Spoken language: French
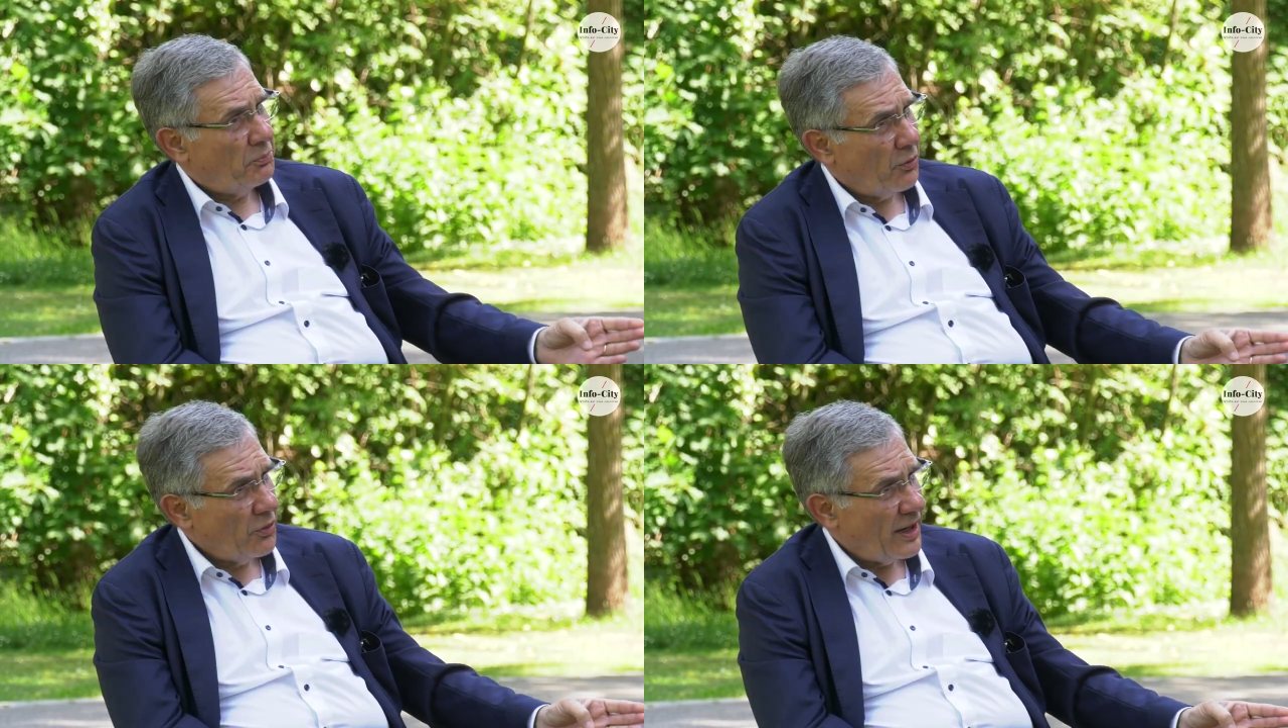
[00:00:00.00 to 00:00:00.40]

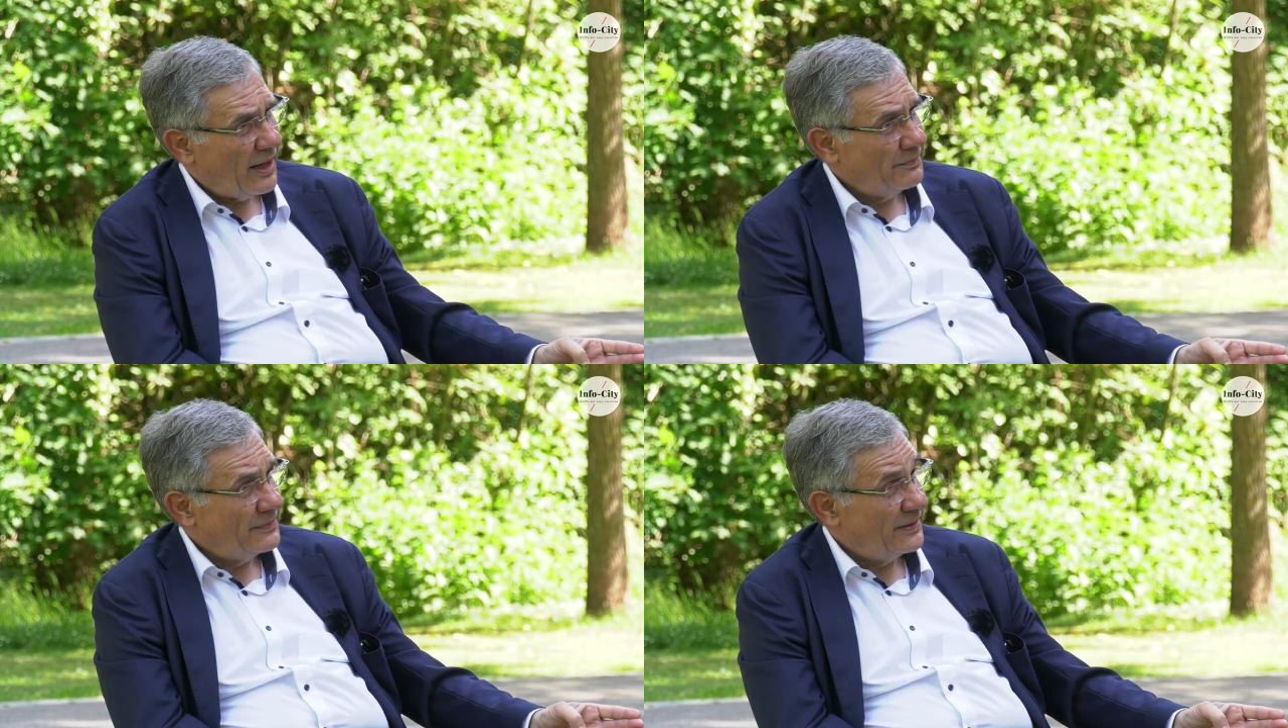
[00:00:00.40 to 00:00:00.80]

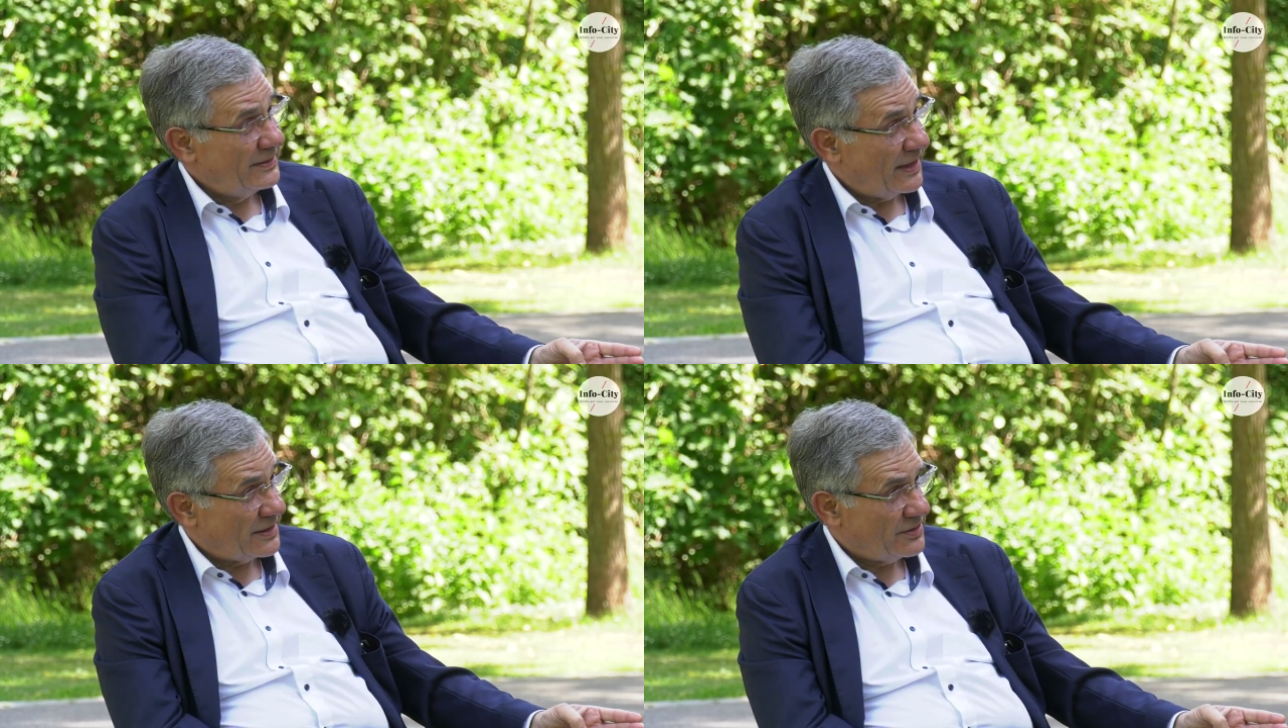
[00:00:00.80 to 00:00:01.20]
programme
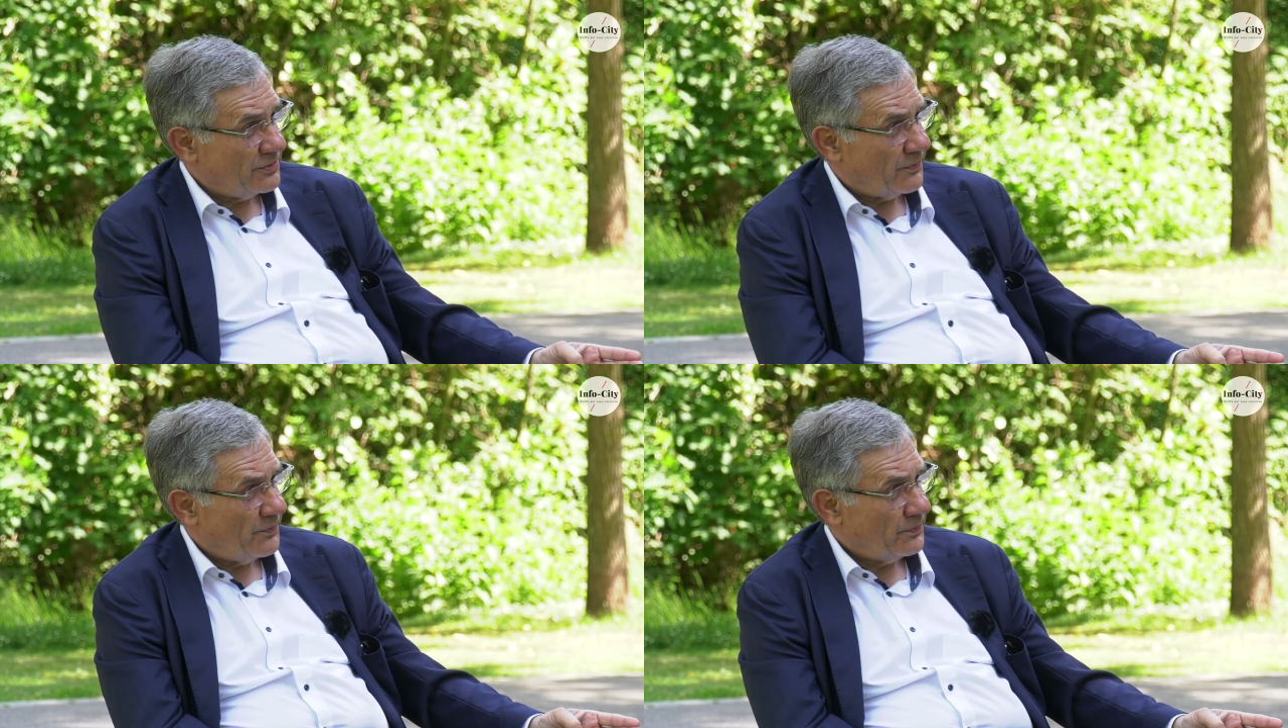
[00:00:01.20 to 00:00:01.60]

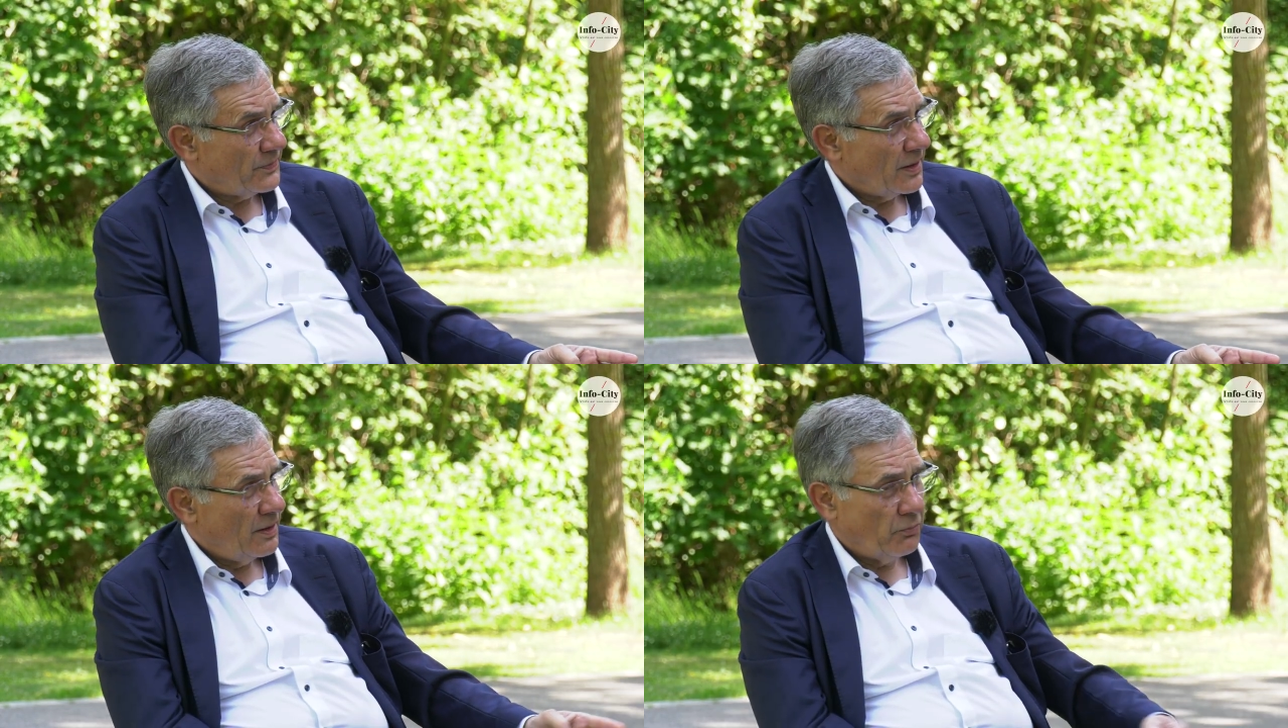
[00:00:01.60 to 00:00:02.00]
d'action.
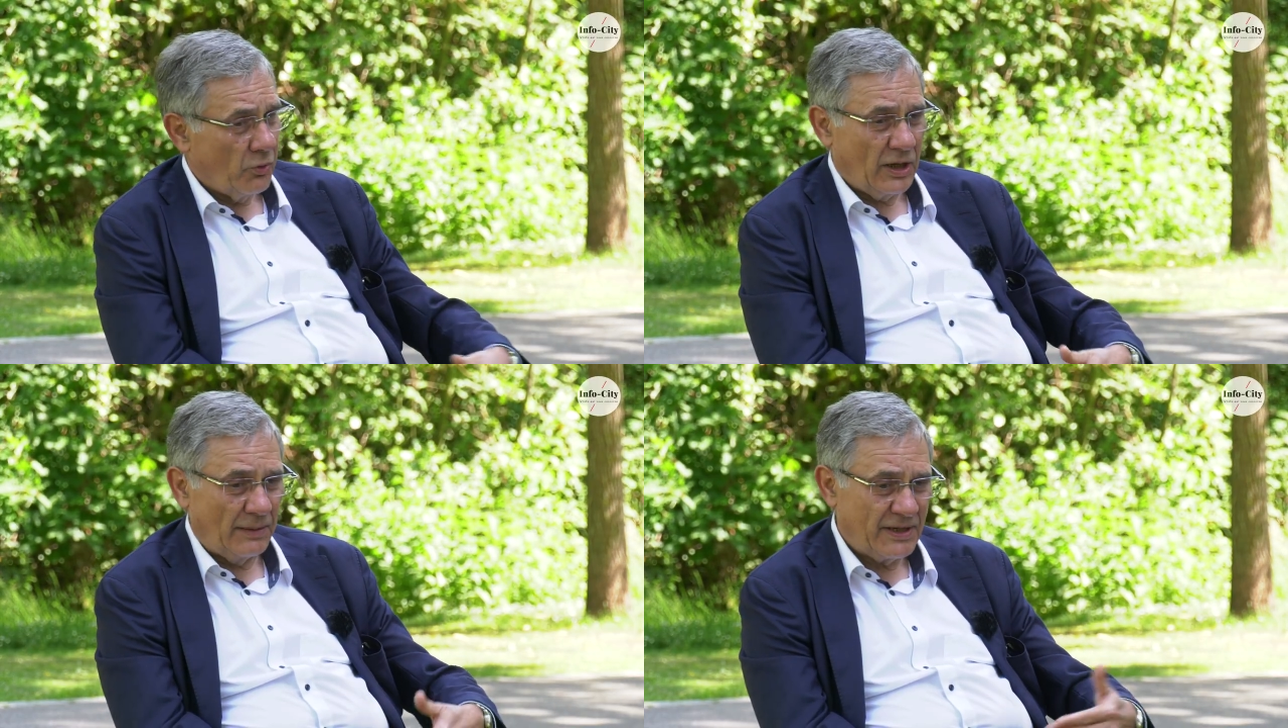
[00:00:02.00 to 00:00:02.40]

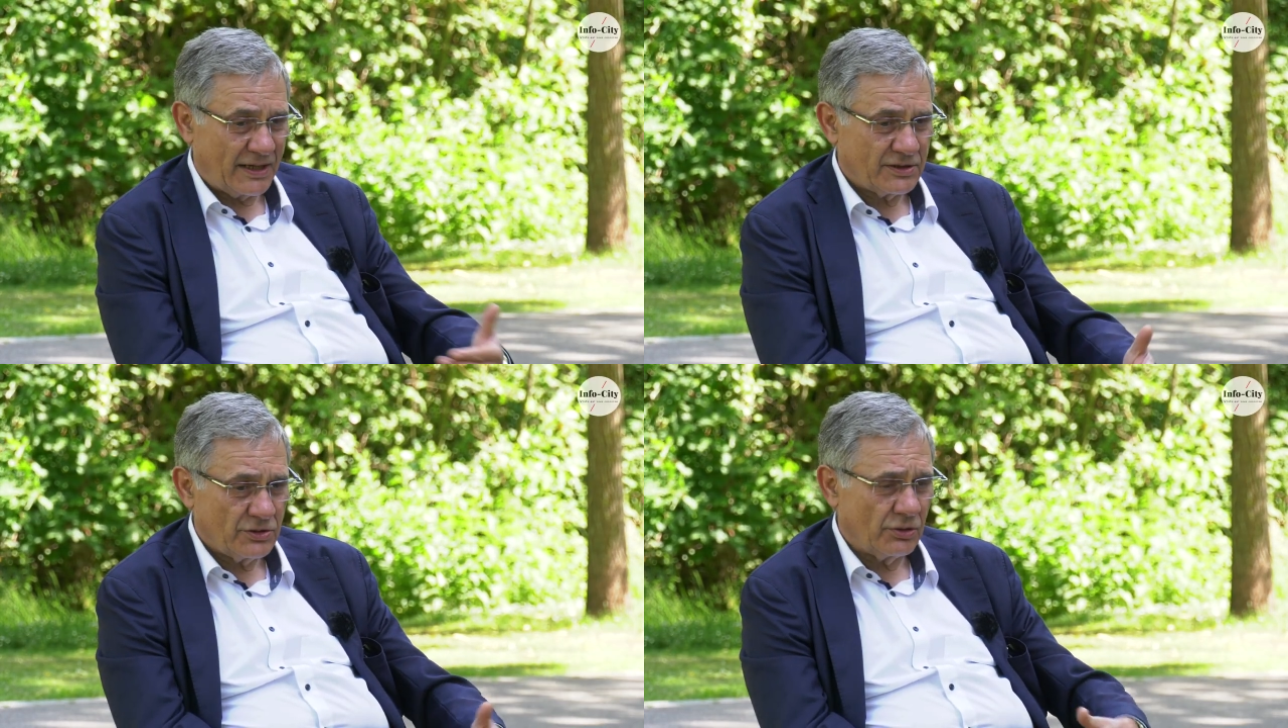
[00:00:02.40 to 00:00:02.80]
Programme
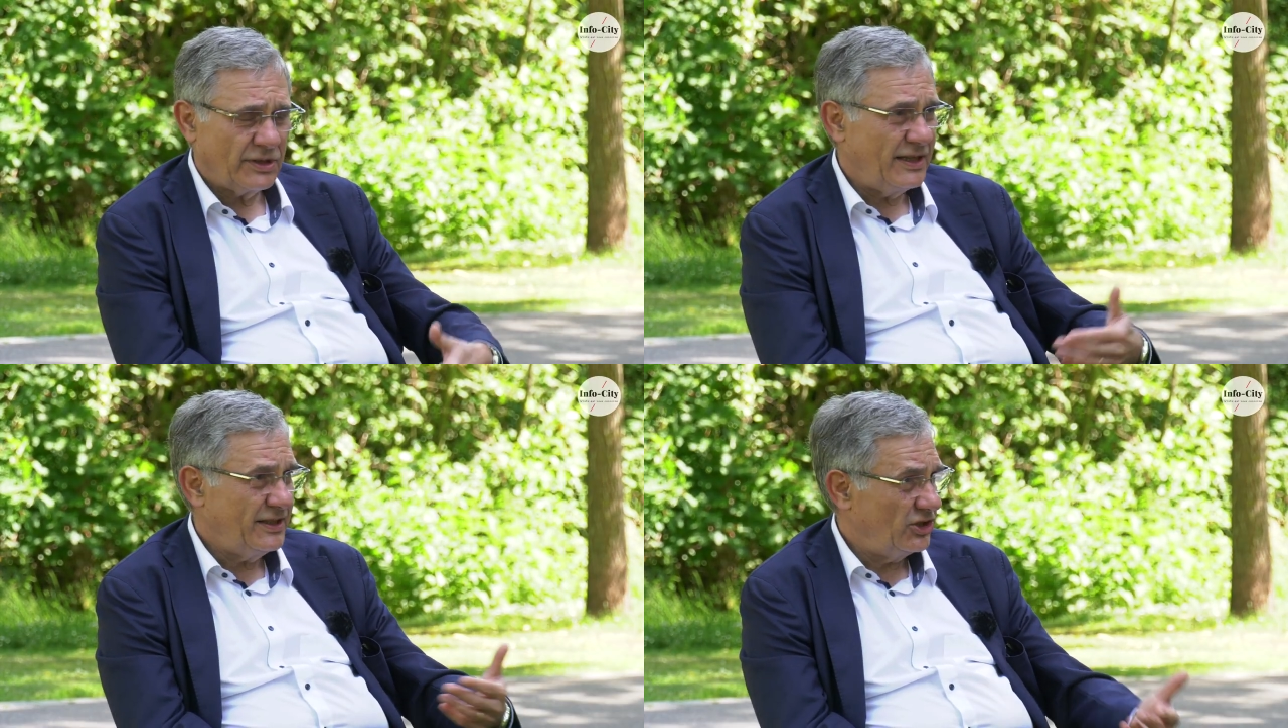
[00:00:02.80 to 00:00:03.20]
d'action
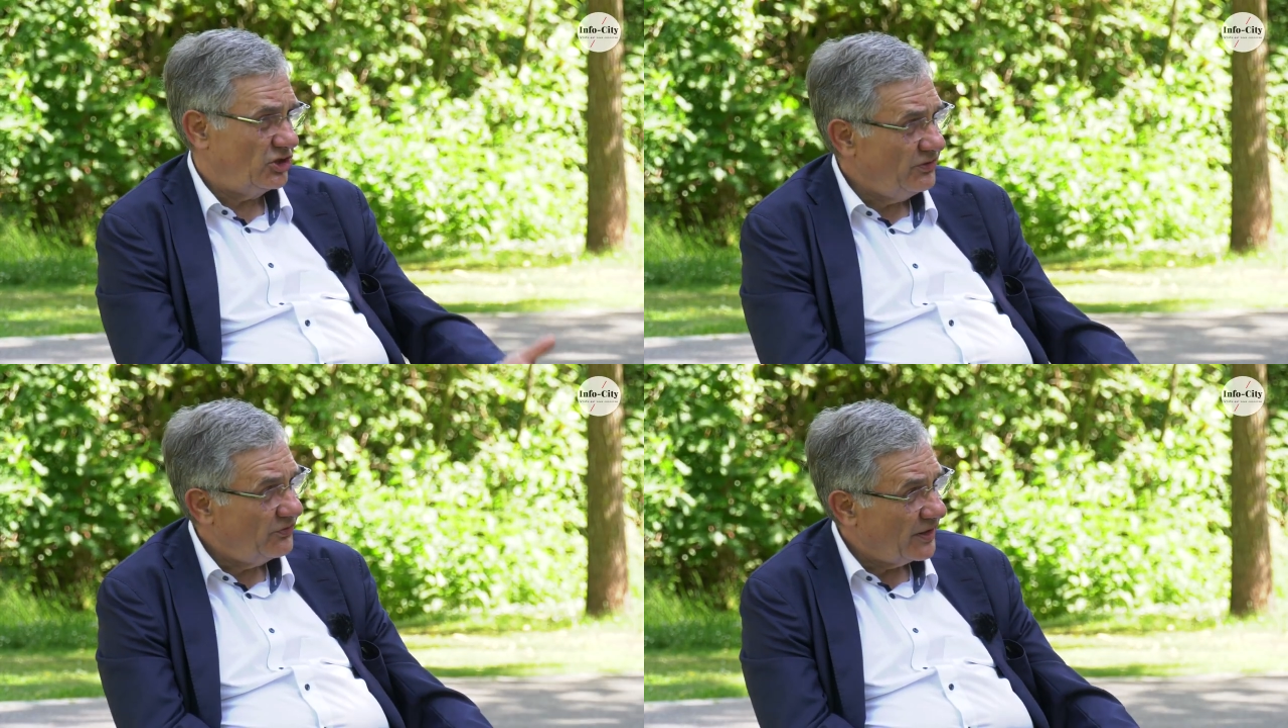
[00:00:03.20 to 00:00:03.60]
qui a été
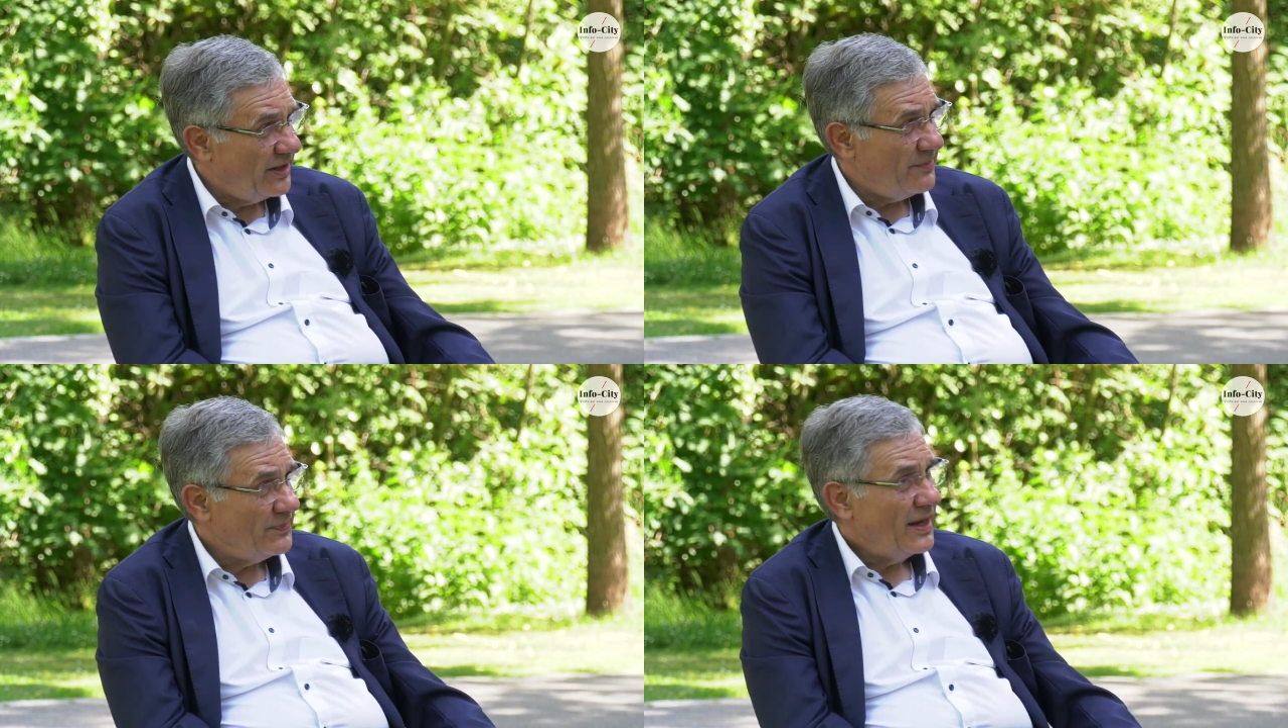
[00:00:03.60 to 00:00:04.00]
chiffré